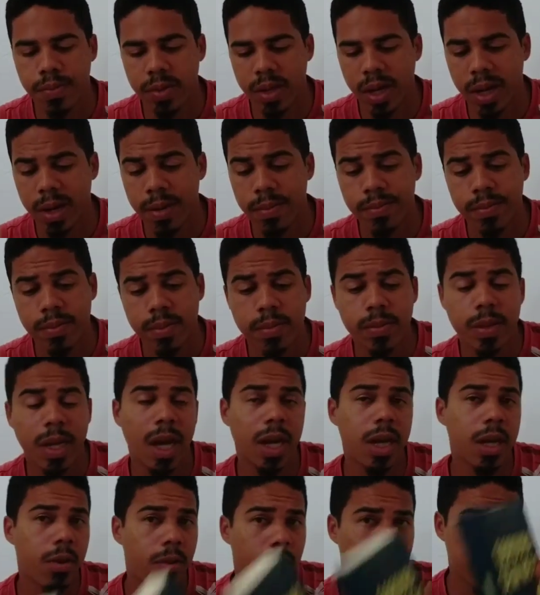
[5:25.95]
Tá?
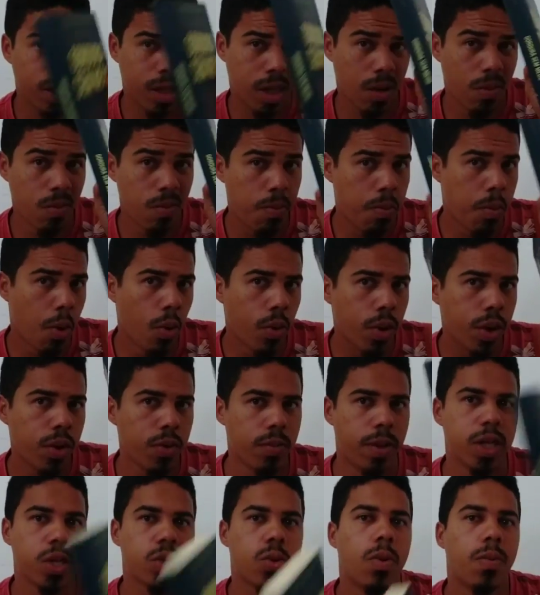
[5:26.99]
A linguagem aqui é um
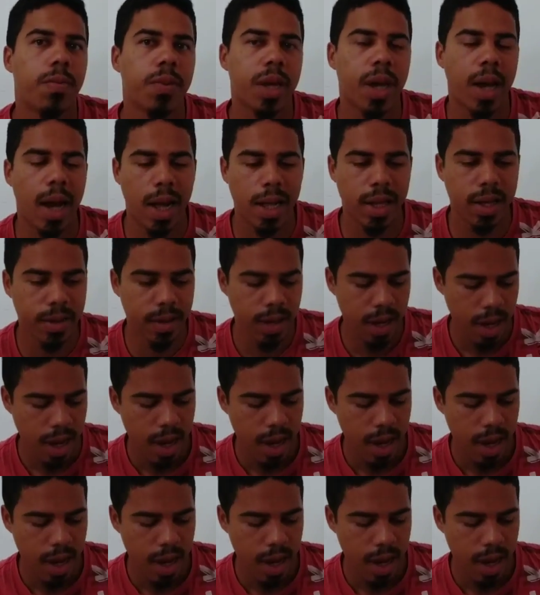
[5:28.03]
pouquinho mais complicada,